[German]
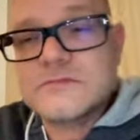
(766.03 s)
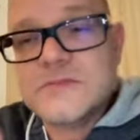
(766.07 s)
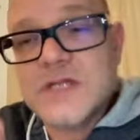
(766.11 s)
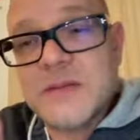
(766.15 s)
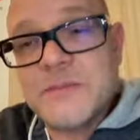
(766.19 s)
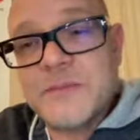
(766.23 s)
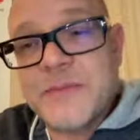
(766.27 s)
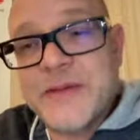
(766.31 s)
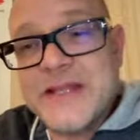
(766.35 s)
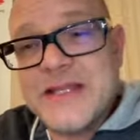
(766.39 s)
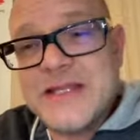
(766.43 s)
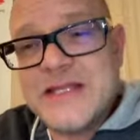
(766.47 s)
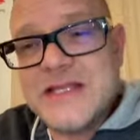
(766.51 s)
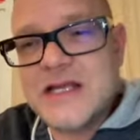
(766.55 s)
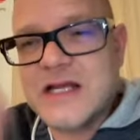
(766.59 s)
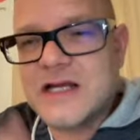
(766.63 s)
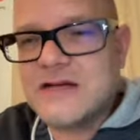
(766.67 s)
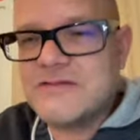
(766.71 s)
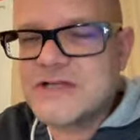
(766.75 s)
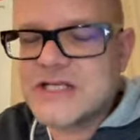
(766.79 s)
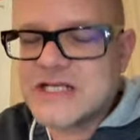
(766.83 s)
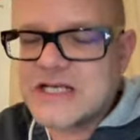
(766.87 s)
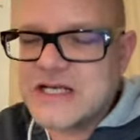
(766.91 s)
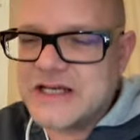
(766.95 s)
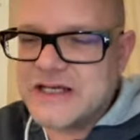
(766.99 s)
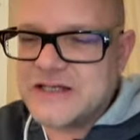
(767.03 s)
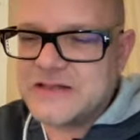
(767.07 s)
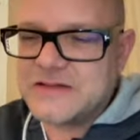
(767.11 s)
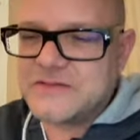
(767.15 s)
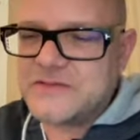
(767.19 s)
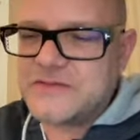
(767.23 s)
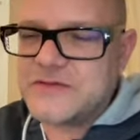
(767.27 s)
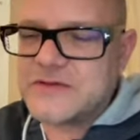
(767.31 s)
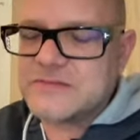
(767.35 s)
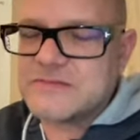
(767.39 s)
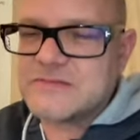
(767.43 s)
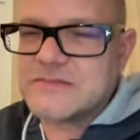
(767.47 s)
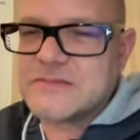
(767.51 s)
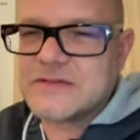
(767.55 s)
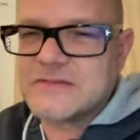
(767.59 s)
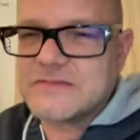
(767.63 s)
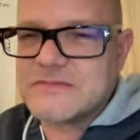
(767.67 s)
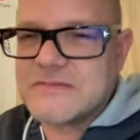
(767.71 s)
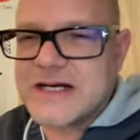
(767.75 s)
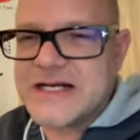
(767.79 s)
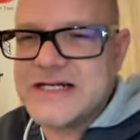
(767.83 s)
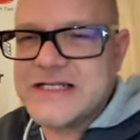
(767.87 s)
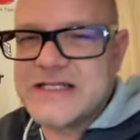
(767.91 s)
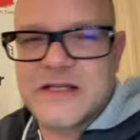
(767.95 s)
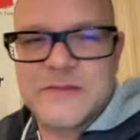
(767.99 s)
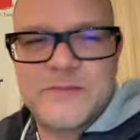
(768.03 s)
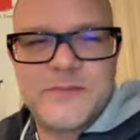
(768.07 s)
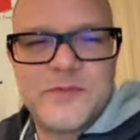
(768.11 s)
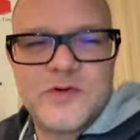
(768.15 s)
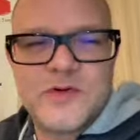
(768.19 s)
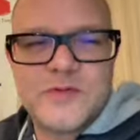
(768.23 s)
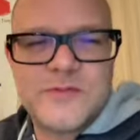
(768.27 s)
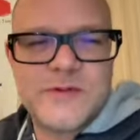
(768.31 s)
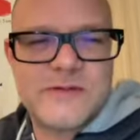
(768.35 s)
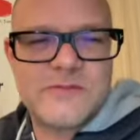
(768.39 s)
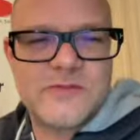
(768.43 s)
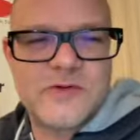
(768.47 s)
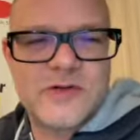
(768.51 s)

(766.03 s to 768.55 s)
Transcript: Bending habe ich gelernt vom Malte Boba,